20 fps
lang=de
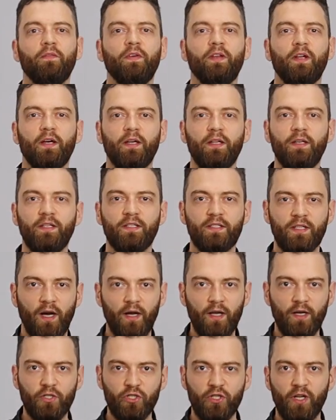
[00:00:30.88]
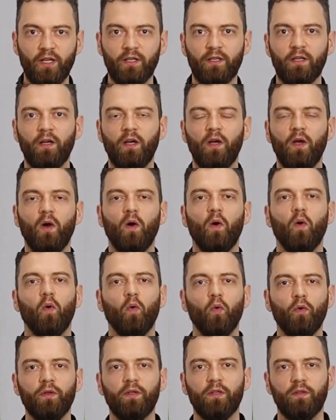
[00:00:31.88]
wieder in die Saya steckt
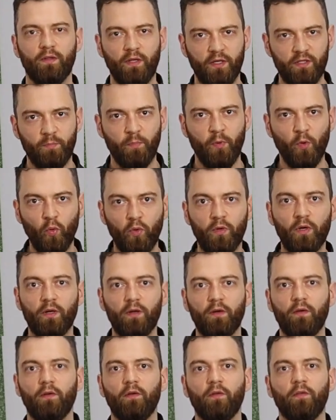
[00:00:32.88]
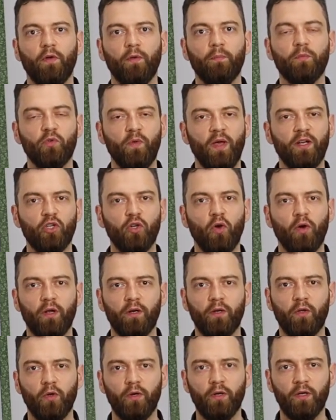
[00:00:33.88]
und das Blut vom Schwert
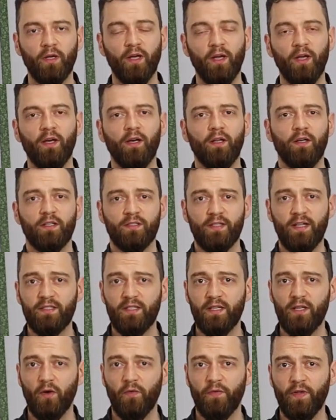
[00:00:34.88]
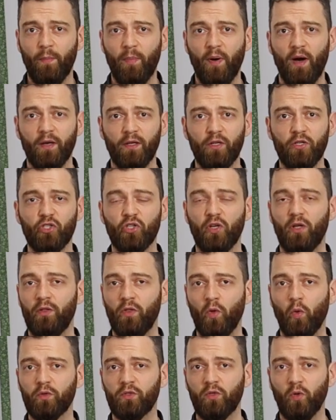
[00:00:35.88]
schleudern könnt. Das nennt sich auf Japanisch
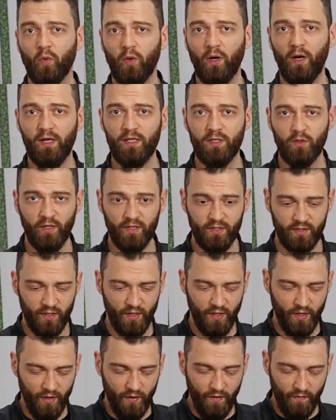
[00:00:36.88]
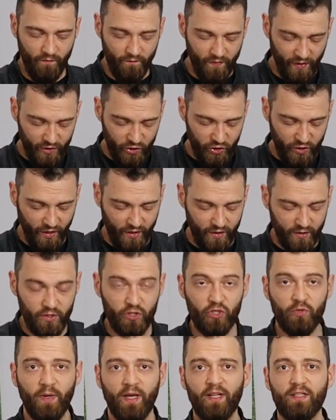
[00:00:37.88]
Noto, also das Wegstecken
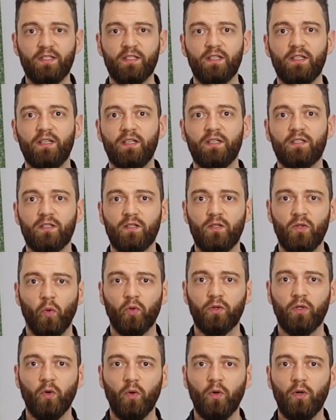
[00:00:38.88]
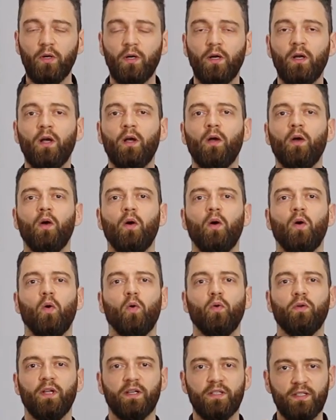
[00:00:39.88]
des Schwerts ist Noto
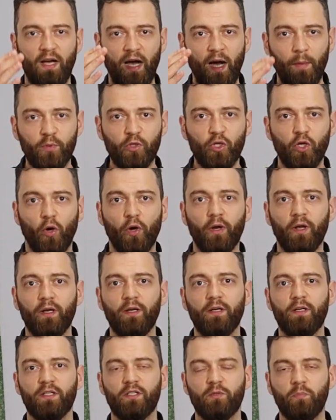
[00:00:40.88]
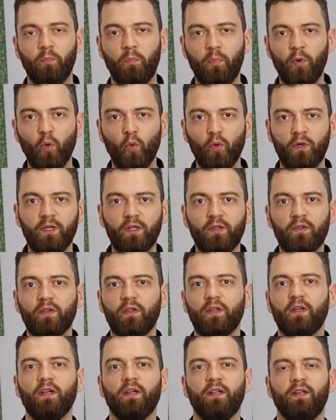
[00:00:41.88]
und das Abschleudern des Blutes
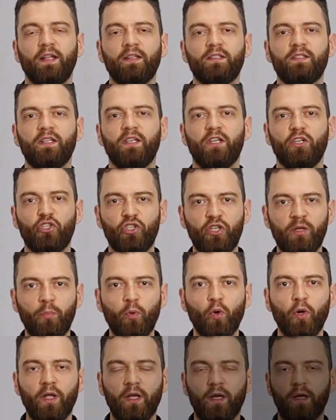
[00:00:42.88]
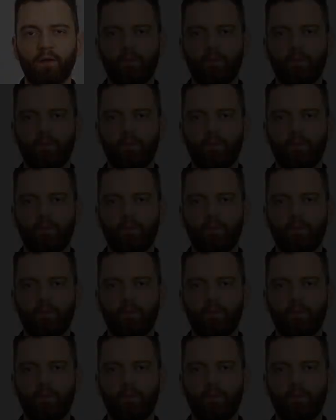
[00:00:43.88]
nennt sich Chiburi.